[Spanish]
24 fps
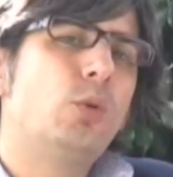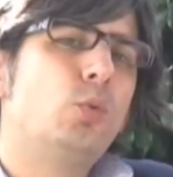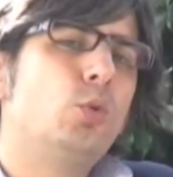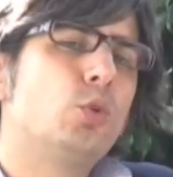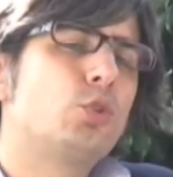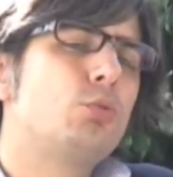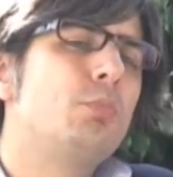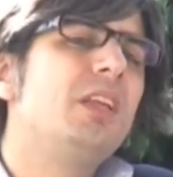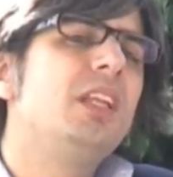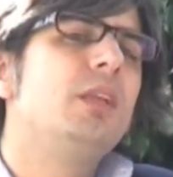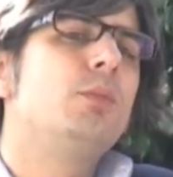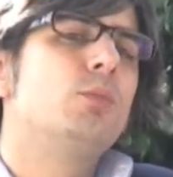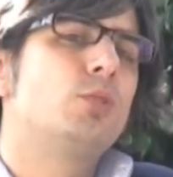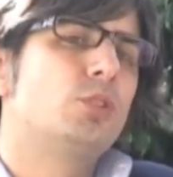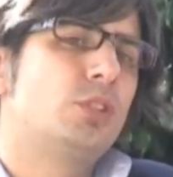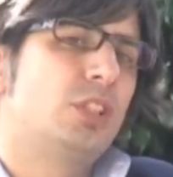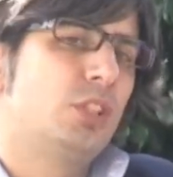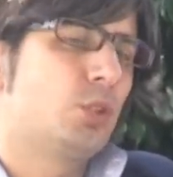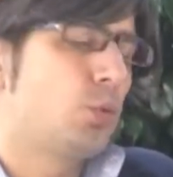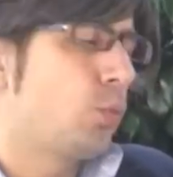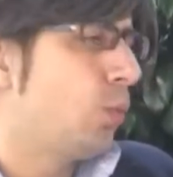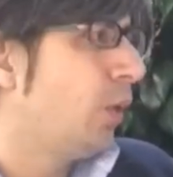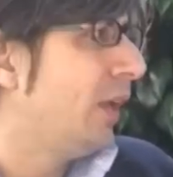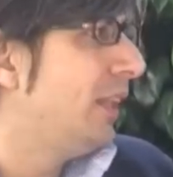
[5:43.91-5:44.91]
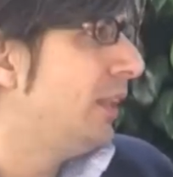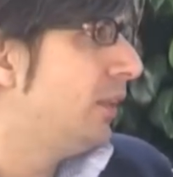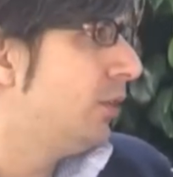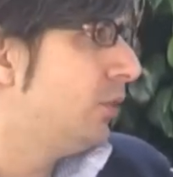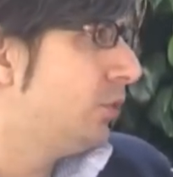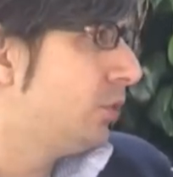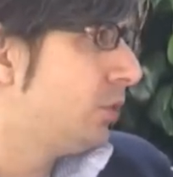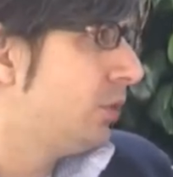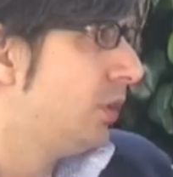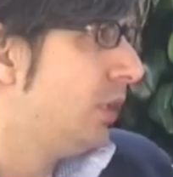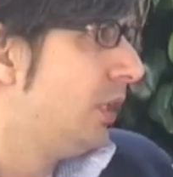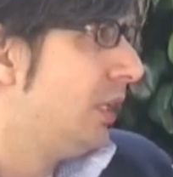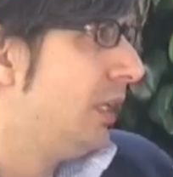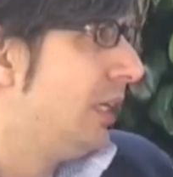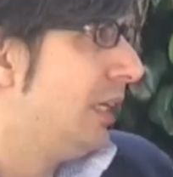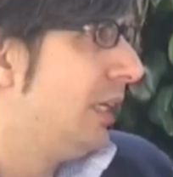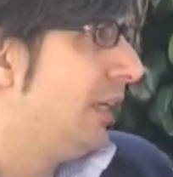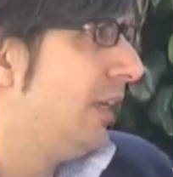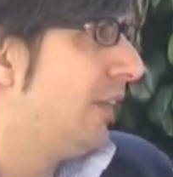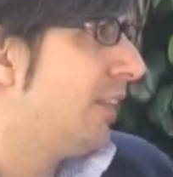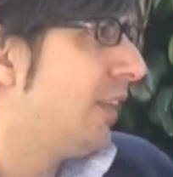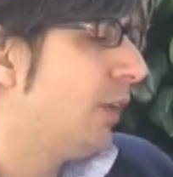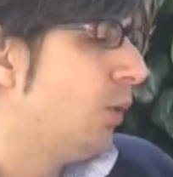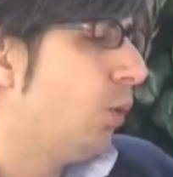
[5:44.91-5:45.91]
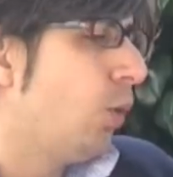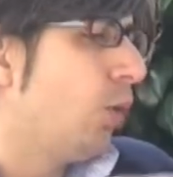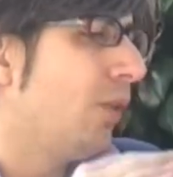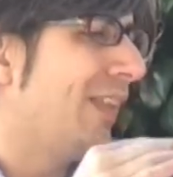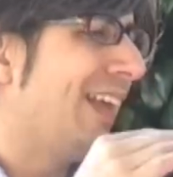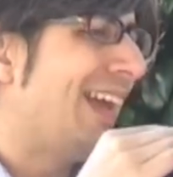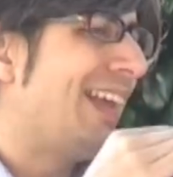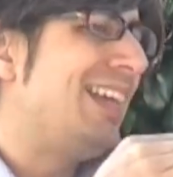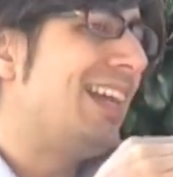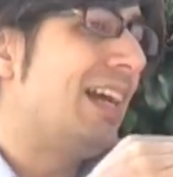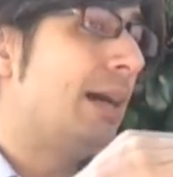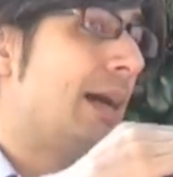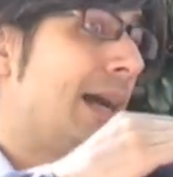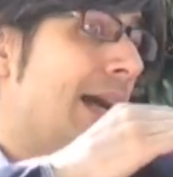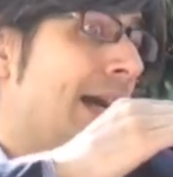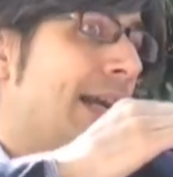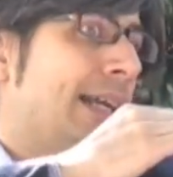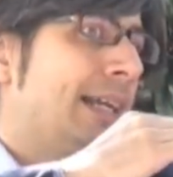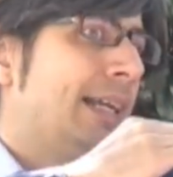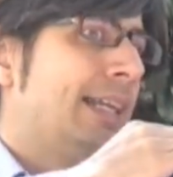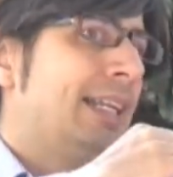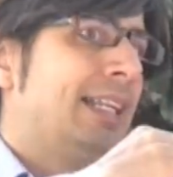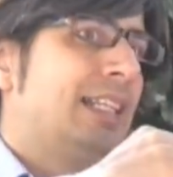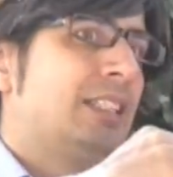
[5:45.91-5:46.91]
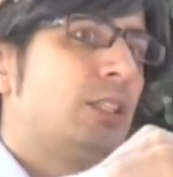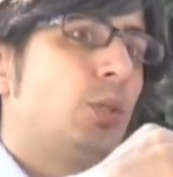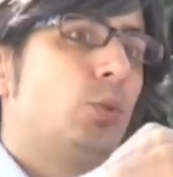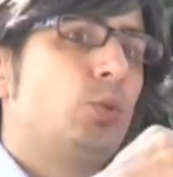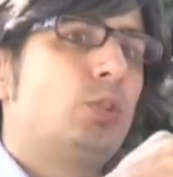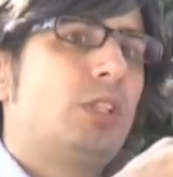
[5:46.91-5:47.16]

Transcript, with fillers: unos mínimos descuentos. Es decir, luego de ahí a, que quiera ser